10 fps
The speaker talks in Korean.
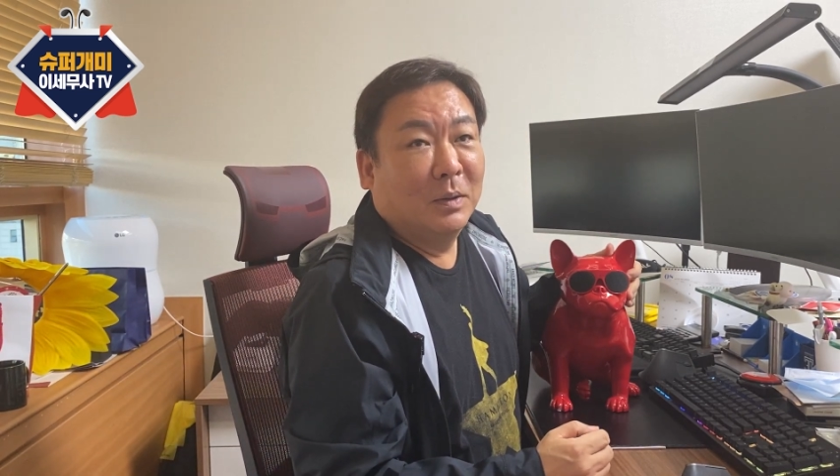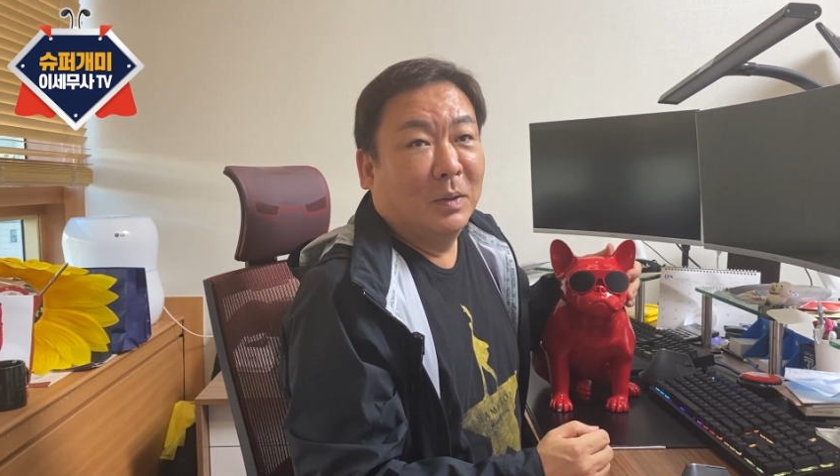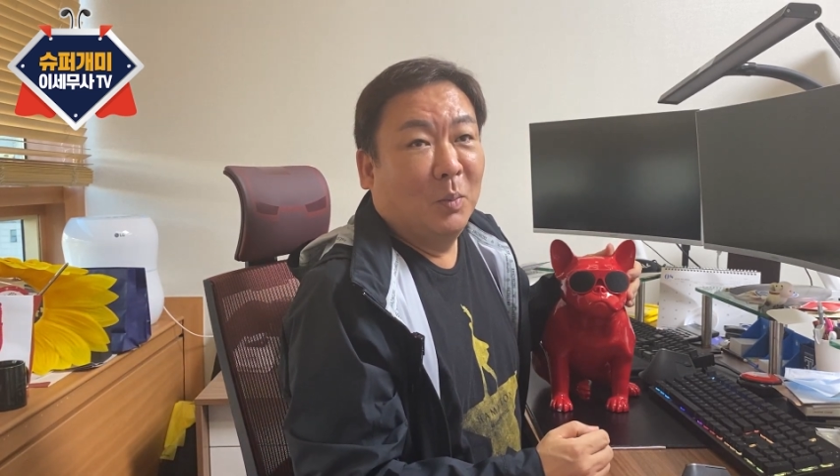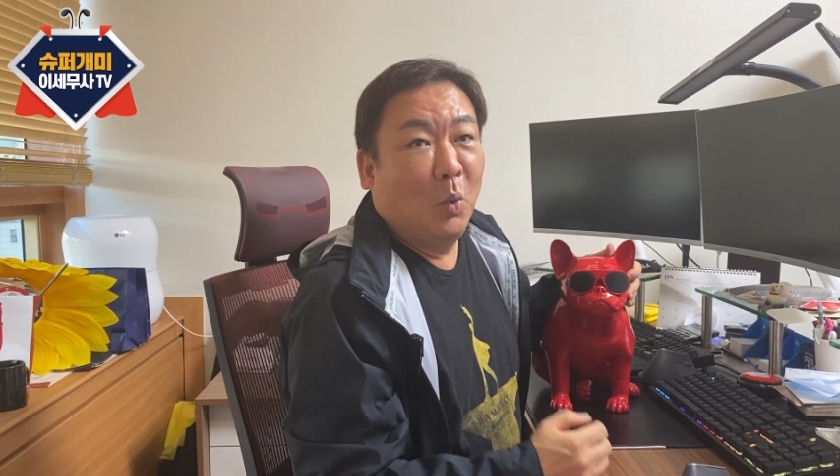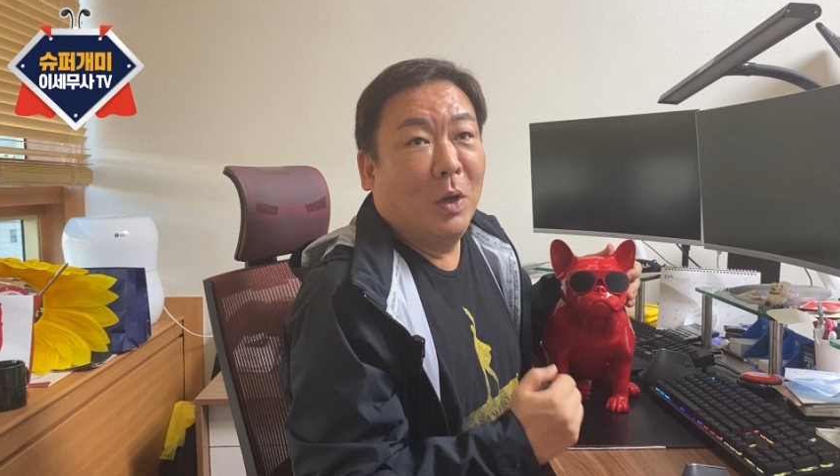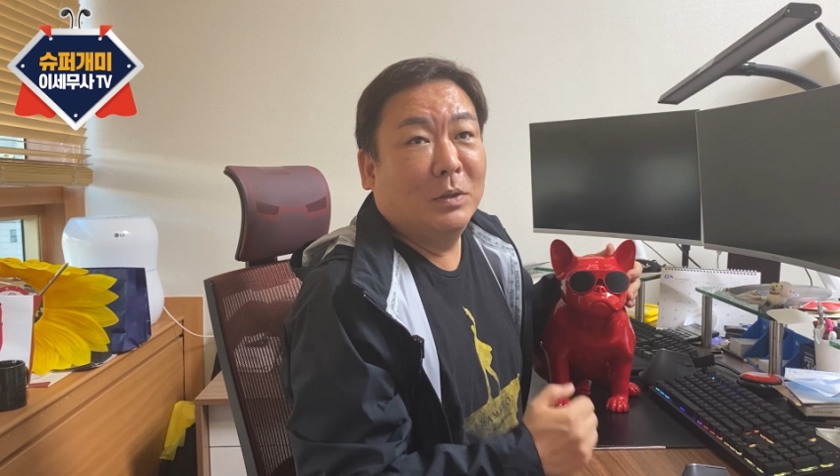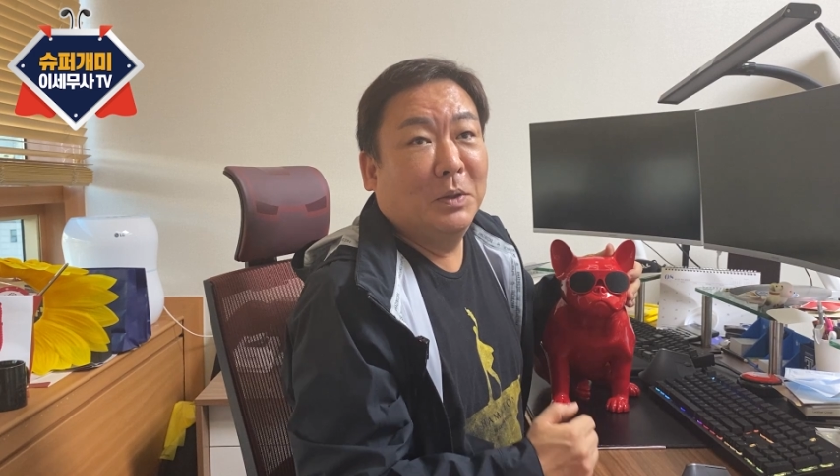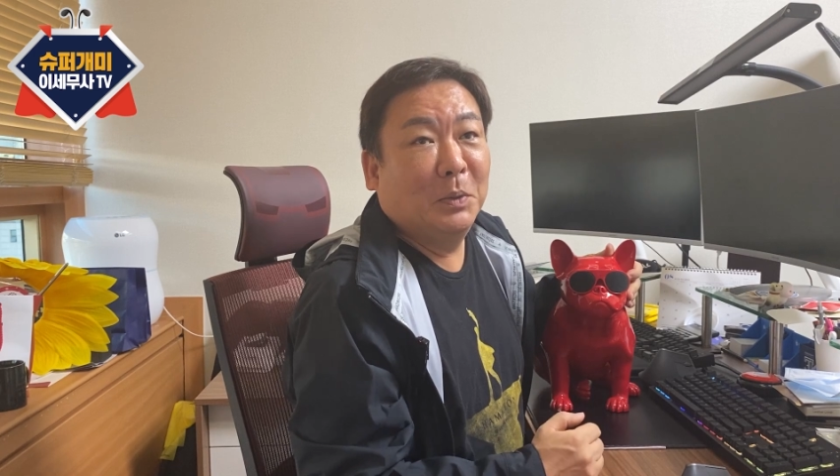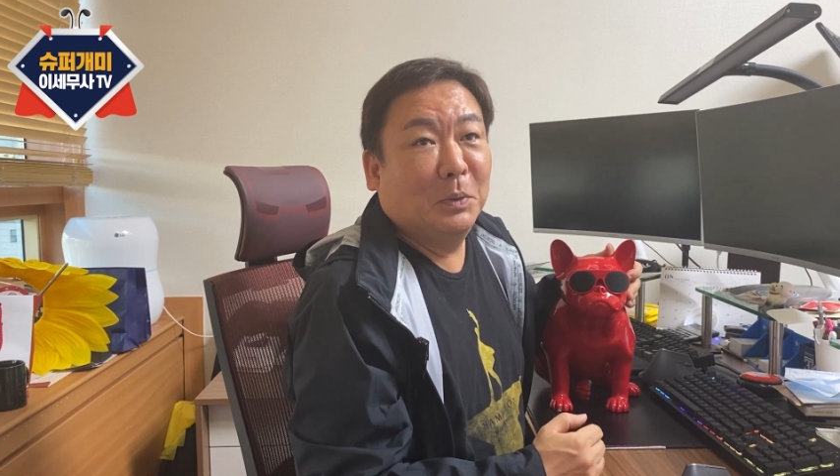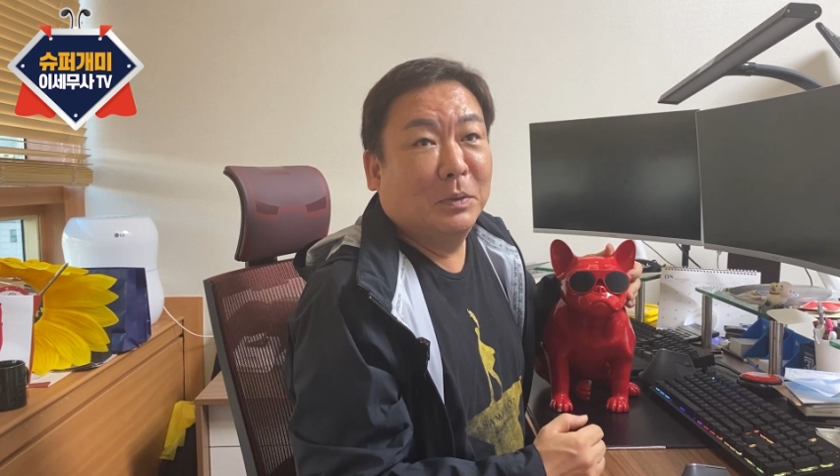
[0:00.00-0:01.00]

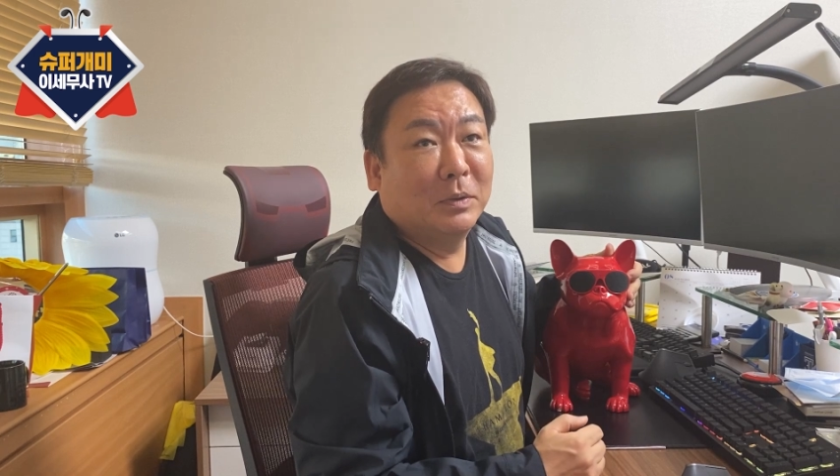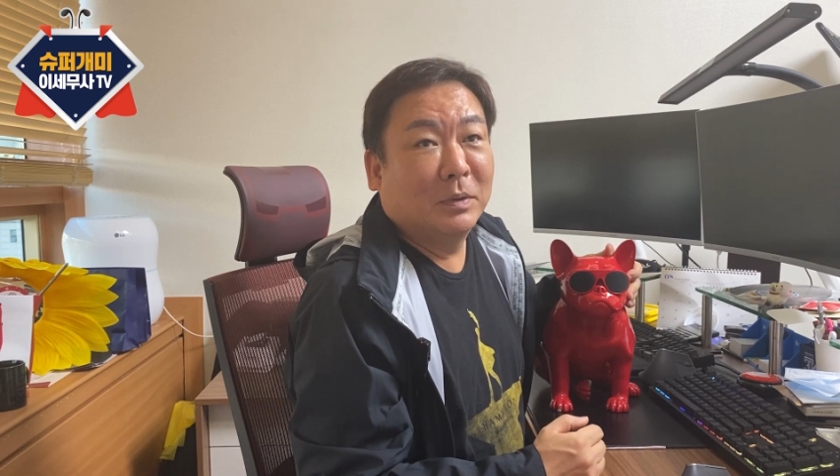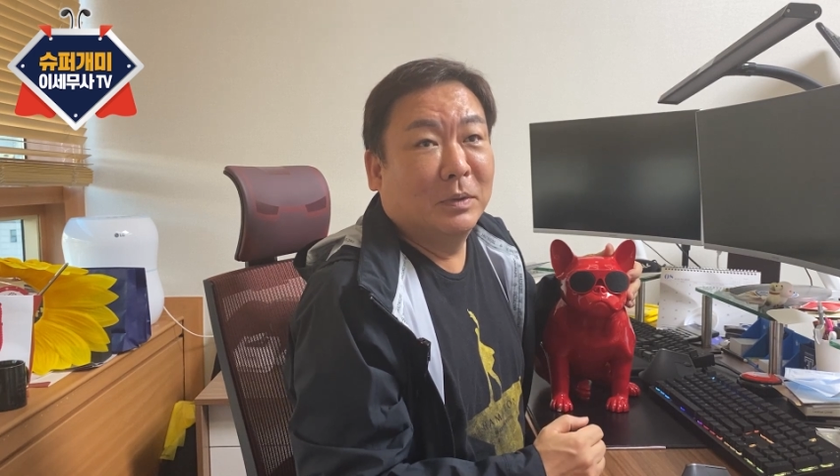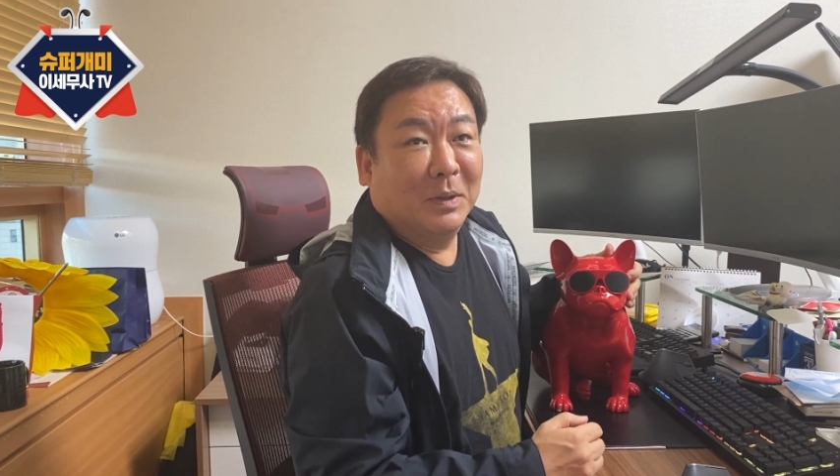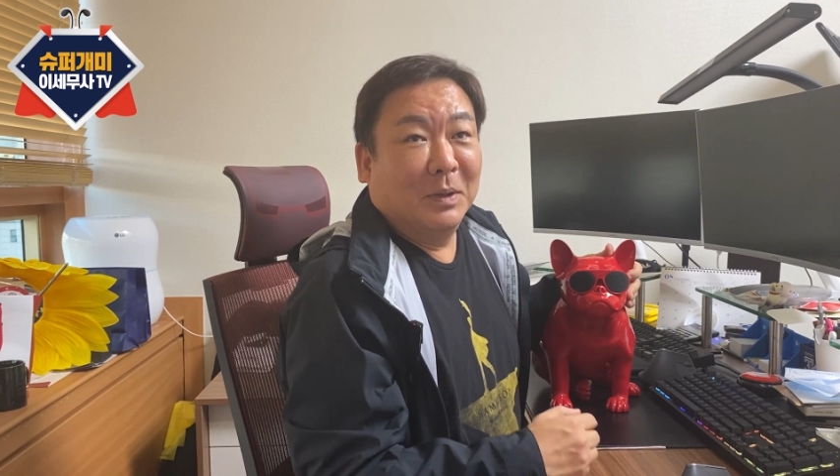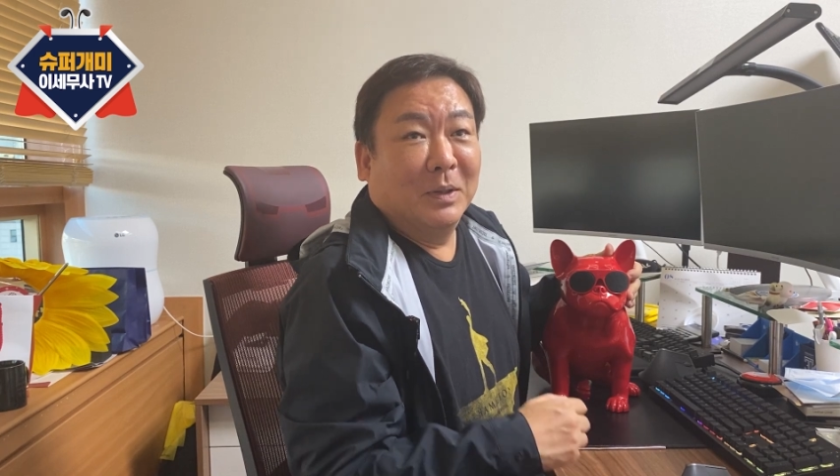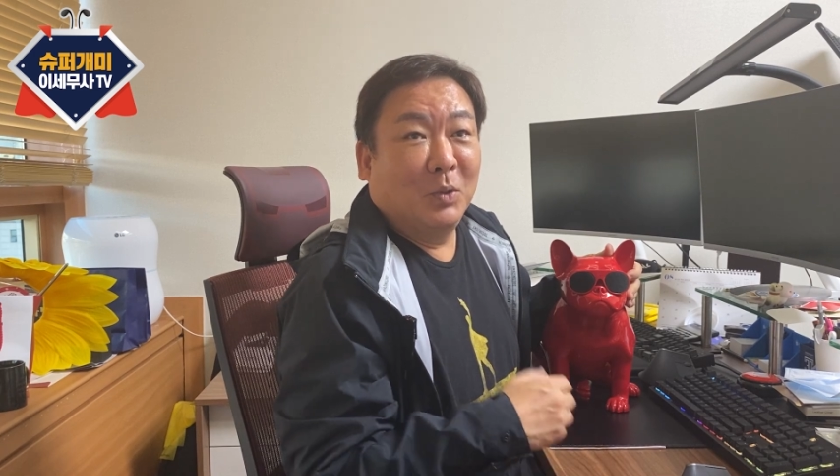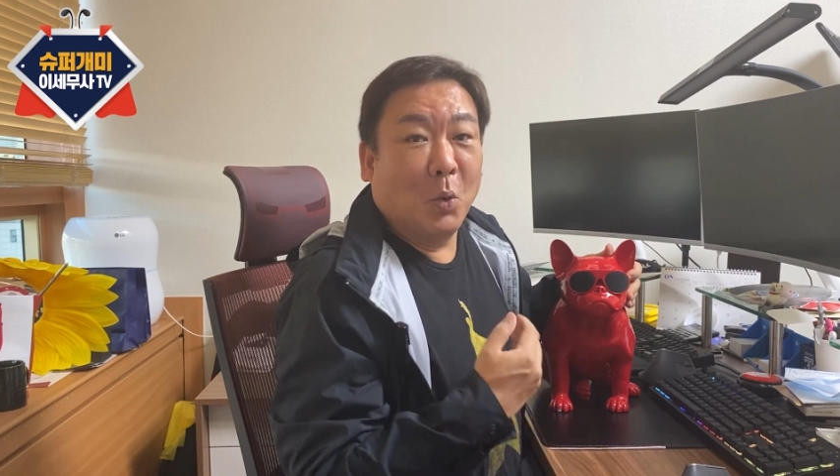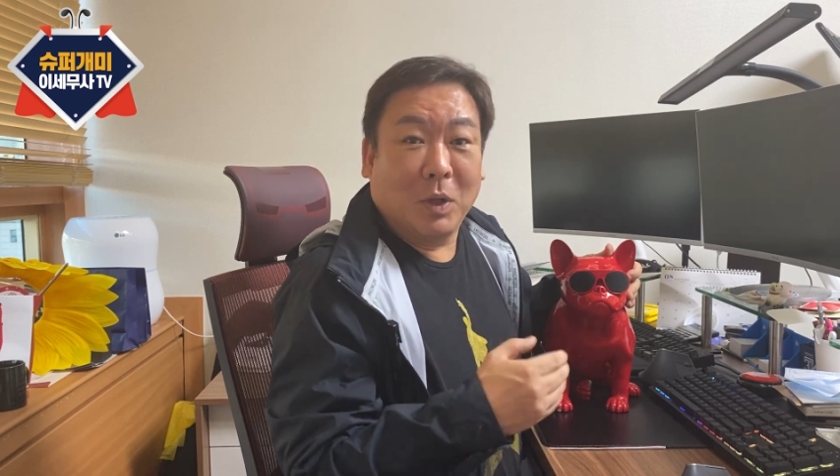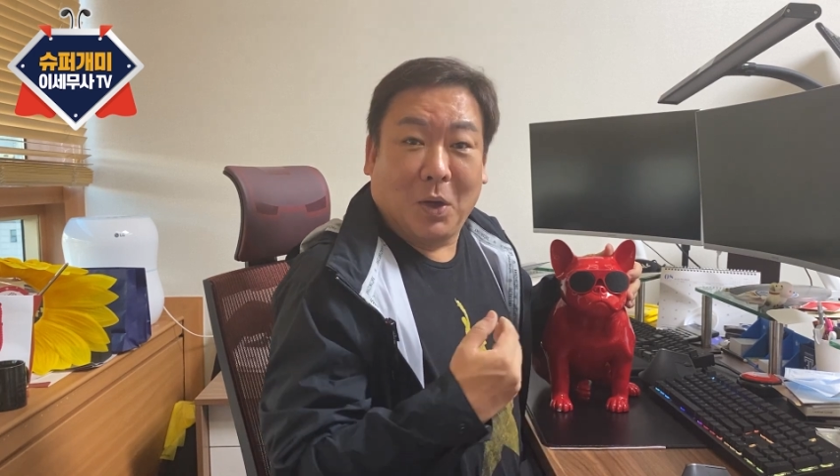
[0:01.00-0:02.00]
뭐하세요를
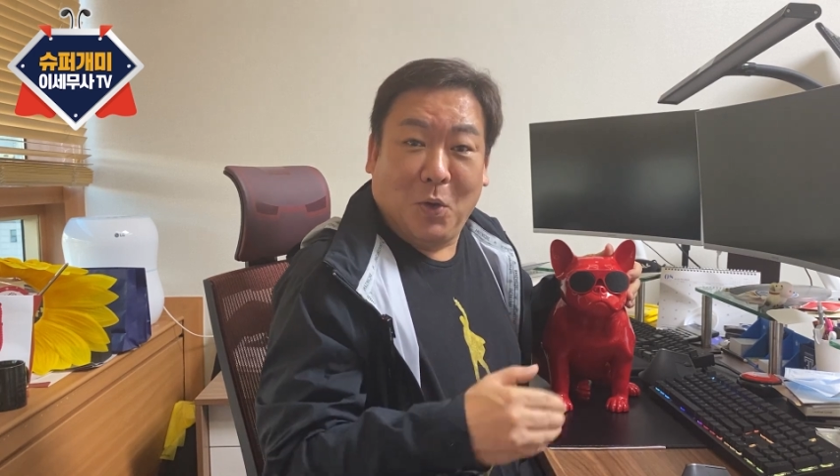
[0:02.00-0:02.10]
독에